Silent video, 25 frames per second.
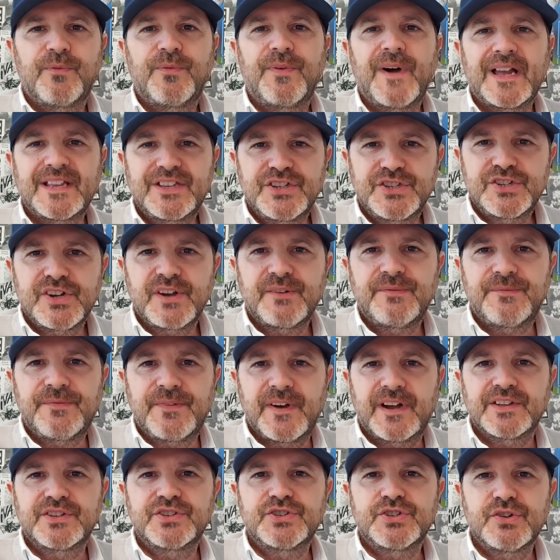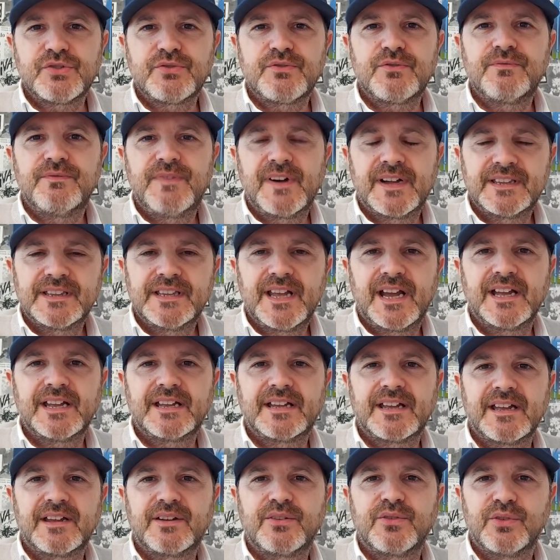faccia a faccia con Van
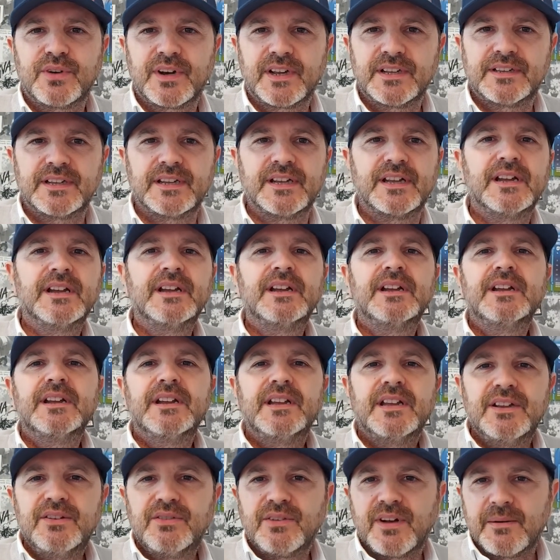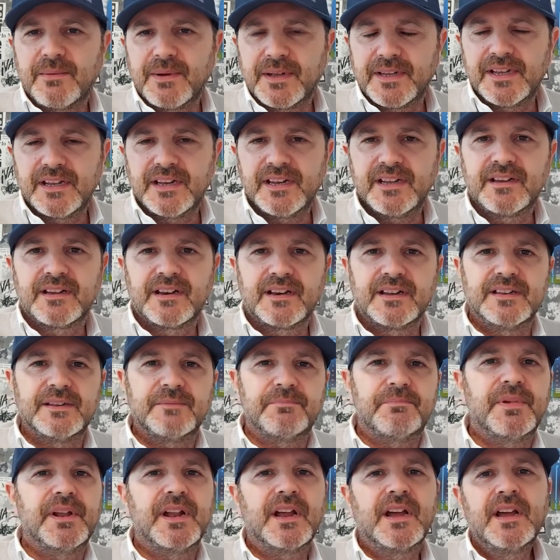Dijk e con Ate in una maniera
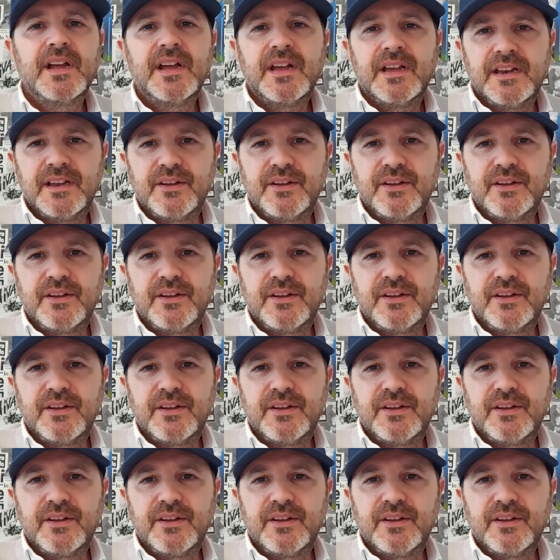incredibile.